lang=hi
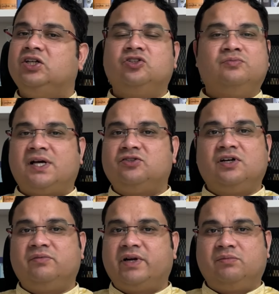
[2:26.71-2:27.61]
तो मैं जो
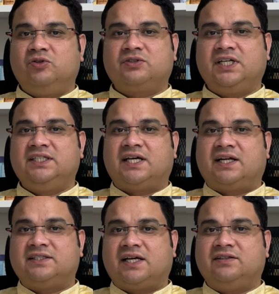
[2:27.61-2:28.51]
है ब्रह्मलोक नहीं
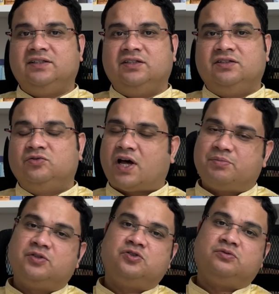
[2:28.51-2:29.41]
जाना चाहती तो आप
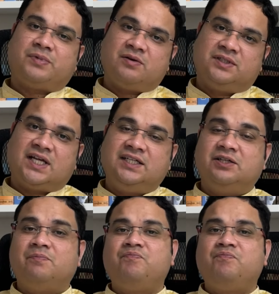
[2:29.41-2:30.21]
ही कुछ उपाय बताइए